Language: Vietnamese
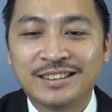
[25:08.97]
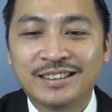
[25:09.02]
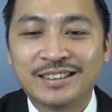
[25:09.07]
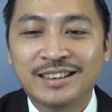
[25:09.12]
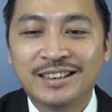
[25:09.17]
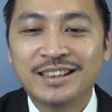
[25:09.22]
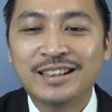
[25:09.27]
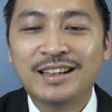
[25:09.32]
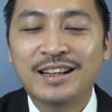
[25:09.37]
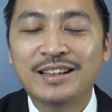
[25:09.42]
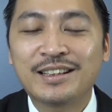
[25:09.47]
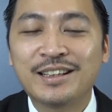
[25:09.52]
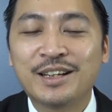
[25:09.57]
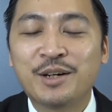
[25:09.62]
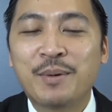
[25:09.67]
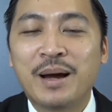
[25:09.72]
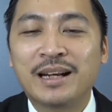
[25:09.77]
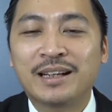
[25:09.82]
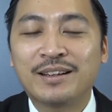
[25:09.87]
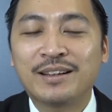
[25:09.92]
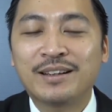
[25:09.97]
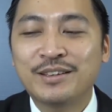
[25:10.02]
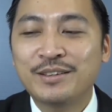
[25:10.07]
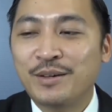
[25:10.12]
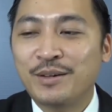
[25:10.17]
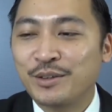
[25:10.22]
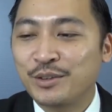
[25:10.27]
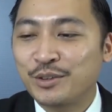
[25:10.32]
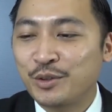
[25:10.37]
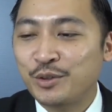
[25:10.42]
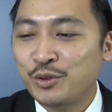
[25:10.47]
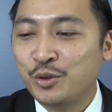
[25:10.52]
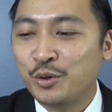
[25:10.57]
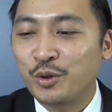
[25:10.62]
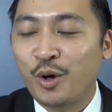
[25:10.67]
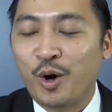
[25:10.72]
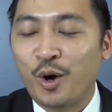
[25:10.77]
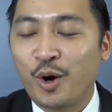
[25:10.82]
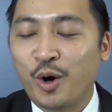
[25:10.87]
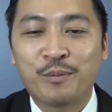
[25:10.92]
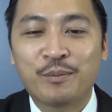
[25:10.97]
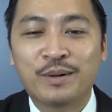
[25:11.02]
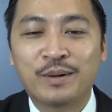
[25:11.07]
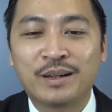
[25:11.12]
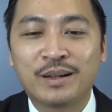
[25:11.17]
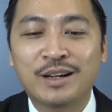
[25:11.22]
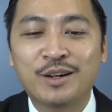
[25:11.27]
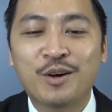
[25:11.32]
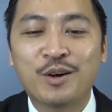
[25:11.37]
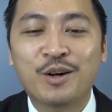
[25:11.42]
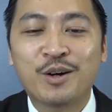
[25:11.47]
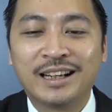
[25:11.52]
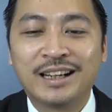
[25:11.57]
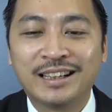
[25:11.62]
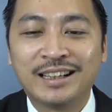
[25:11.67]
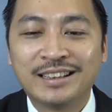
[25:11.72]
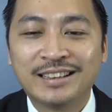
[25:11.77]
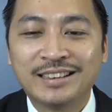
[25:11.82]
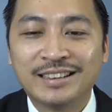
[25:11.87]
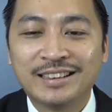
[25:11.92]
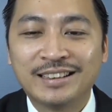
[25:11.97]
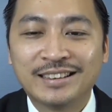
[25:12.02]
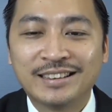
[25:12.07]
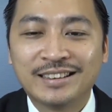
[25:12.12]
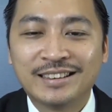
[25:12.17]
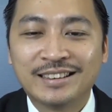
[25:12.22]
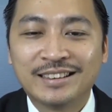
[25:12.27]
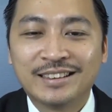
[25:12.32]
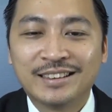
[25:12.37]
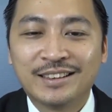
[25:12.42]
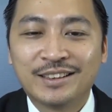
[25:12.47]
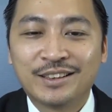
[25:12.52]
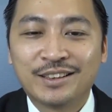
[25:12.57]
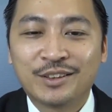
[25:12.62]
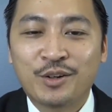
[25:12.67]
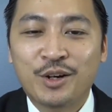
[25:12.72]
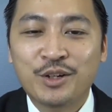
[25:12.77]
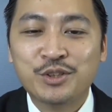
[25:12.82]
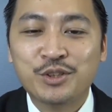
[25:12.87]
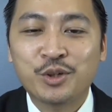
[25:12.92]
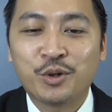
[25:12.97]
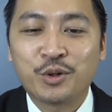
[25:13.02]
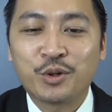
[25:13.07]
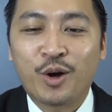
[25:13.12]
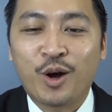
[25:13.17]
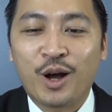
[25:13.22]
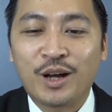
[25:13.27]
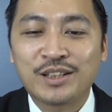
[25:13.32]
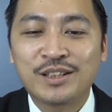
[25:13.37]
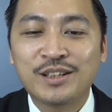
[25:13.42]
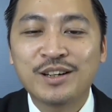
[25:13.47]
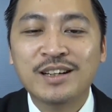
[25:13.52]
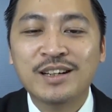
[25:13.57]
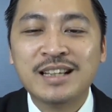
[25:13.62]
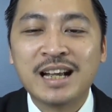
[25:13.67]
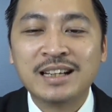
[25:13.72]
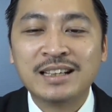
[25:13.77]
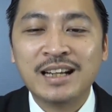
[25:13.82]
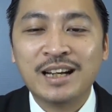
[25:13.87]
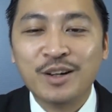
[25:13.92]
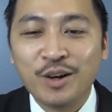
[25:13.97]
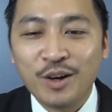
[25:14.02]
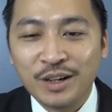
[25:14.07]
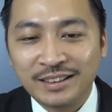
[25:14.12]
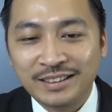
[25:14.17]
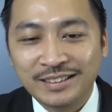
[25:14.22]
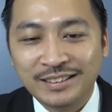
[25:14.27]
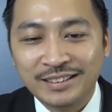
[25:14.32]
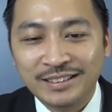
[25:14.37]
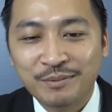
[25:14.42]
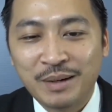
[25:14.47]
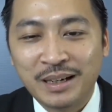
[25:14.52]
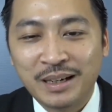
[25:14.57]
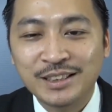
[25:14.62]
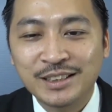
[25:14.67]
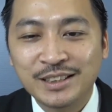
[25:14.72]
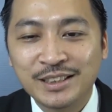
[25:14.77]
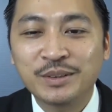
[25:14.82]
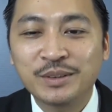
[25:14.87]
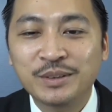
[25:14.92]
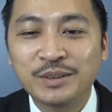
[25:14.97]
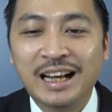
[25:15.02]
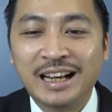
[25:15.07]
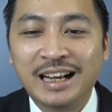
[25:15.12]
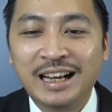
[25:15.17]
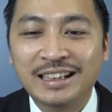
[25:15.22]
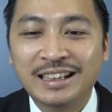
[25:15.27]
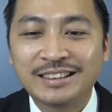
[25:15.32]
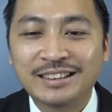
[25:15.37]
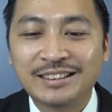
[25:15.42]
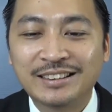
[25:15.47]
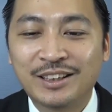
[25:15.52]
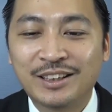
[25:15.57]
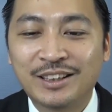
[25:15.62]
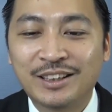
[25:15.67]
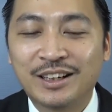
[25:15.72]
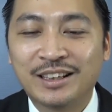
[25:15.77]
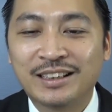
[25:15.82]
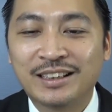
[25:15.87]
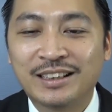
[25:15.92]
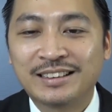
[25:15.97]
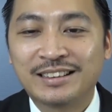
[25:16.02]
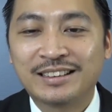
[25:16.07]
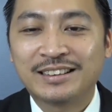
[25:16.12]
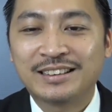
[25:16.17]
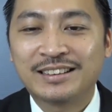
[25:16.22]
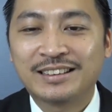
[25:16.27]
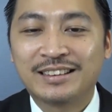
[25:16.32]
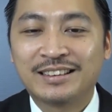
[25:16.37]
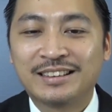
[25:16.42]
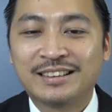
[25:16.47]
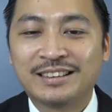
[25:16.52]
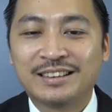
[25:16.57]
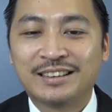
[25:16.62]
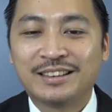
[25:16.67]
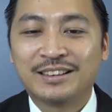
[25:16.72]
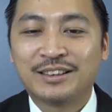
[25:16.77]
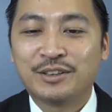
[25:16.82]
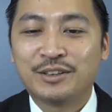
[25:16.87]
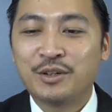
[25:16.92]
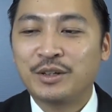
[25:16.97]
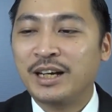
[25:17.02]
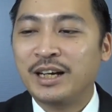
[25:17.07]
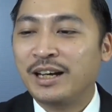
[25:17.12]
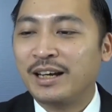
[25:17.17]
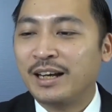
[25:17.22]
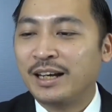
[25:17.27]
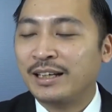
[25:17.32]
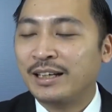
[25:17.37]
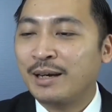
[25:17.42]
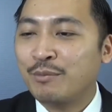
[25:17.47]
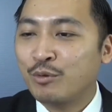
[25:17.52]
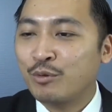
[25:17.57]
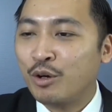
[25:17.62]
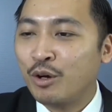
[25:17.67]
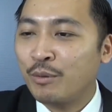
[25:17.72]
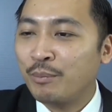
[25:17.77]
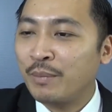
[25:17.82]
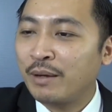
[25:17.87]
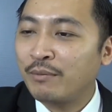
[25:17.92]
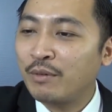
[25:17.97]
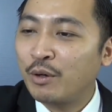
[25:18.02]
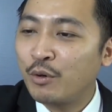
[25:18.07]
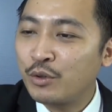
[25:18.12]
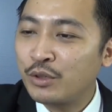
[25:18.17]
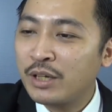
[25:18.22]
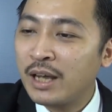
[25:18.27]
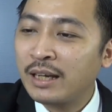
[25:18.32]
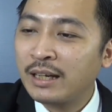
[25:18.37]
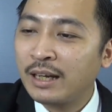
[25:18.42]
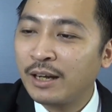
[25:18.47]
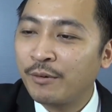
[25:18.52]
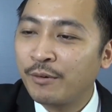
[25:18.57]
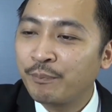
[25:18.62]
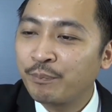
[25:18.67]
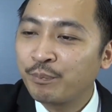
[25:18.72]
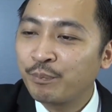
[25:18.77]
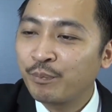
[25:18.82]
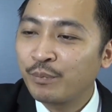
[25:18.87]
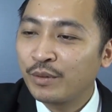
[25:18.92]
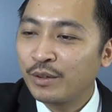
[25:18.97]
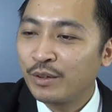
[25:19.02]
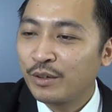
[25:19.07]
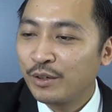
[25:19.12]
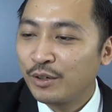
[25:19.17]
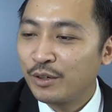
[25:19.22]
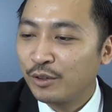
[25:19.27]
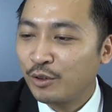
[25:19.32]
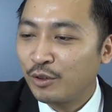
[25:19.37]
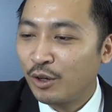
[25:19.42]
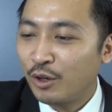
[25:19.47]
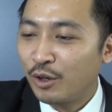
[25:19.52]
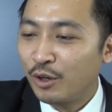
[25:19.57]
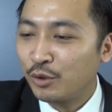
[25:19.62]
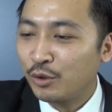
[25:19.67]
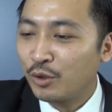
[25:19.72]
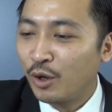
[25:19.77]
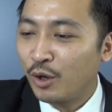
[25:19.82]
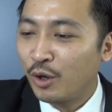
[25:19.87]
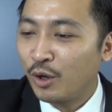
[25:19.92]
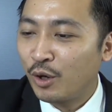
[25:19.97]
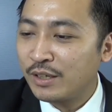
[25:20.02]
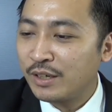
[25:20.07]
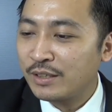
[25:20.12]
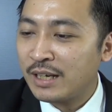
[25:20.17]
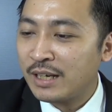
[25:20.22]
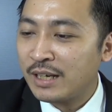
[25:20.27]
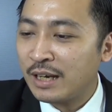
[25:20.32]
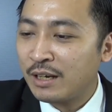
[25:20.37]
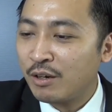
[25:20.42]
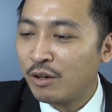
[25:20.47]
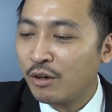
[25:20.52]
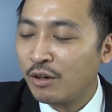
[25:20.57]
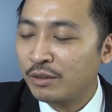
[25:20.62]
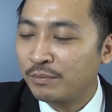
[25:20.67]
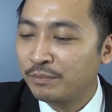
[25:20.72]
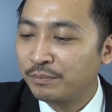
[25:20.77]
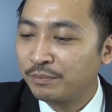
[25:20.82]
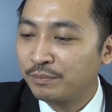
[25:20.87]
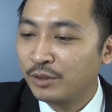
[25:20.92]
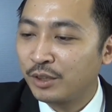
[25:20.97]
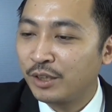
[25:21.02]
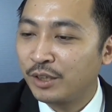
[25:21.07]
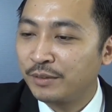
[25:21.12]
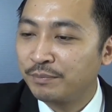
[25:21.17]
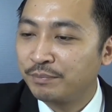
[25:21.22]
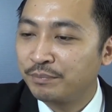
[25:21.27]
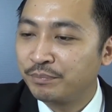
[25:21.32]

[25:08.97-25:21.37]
thế nên là nhiều bạn đã có sổ đỏ mà đã ngon à có sổ đỏ chưa chắc đã ngon bạn hình dung chưa rồi ok anh em comment vào ô chat nào có sổ đỏ chưa chắc đã ngon rồi